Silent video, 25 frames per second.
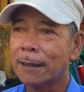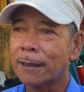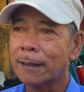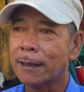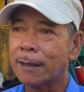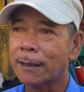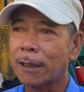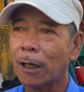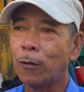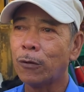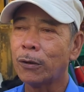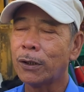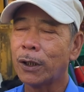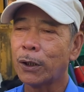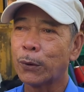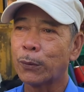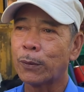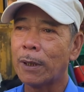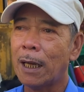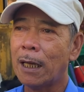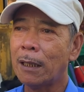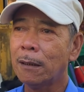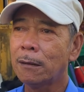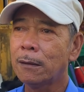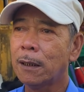Thì tôi thì tôi
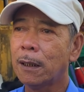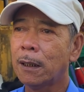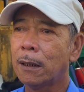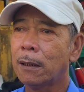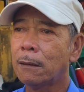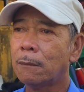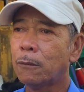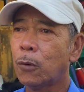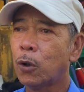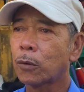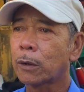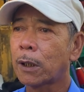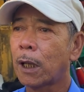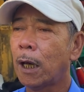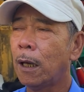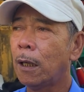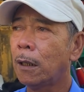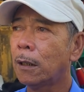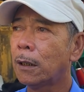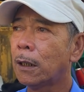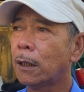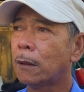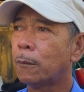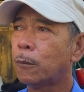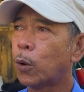đáng ờ, một tháng
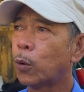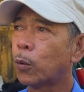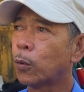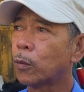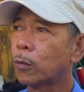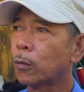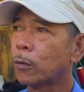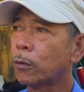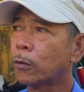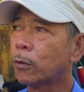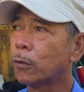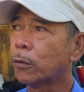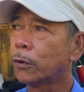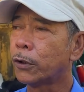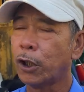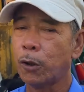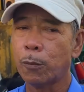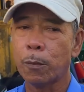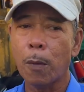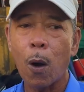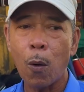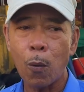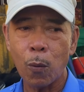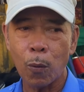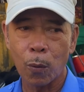là một triệu
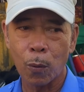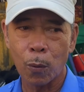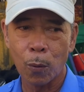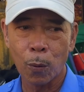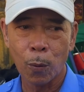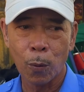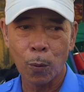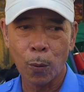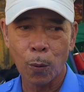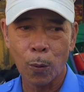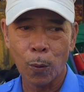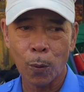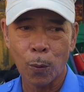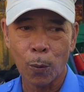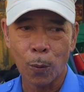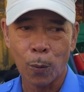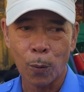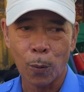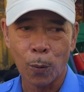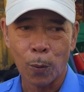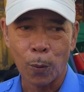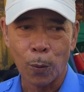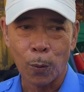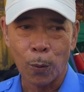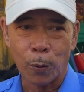mốc
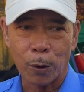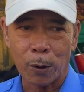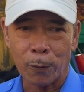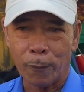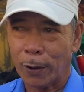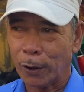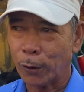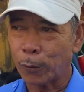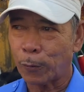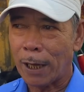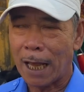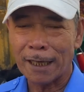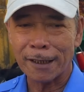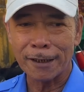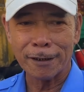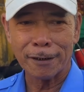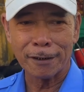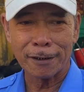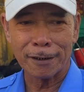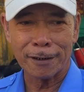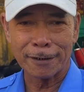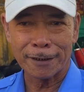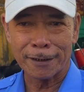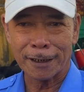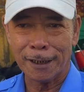Như vậy tôi đáng được
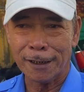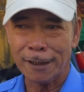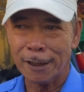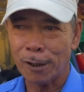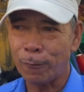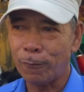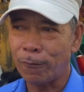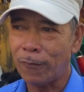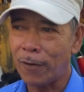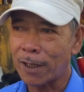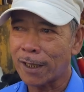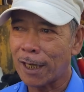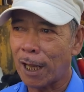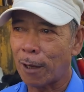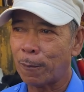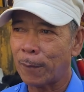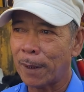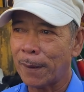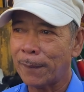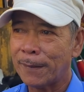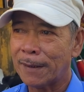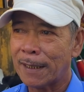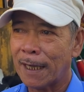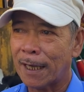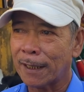từ lúc phát động
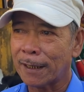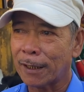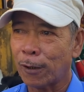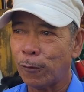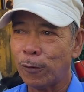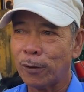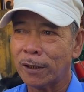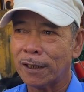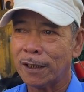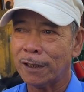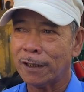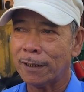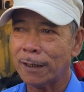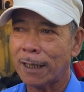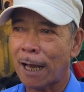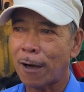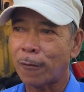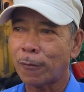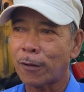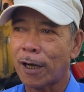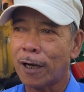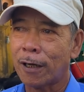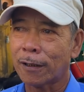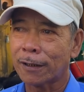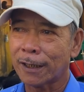đến giờ tôi là người
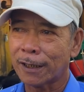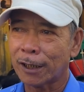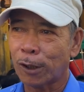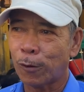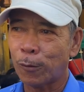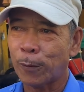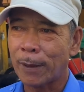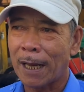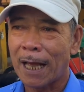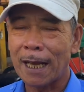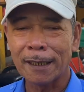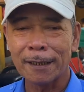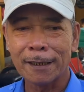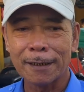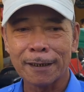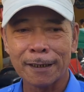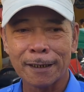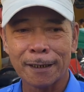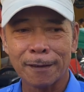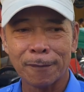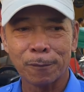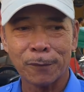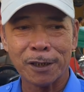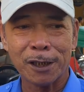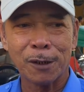đầu đoàn thì tôi đáng
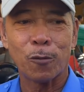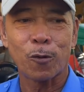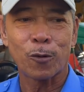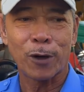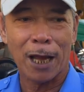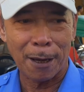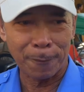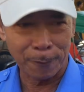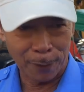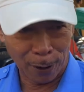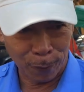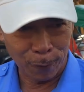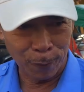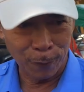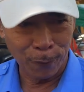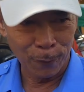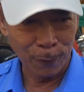được một năm rồi.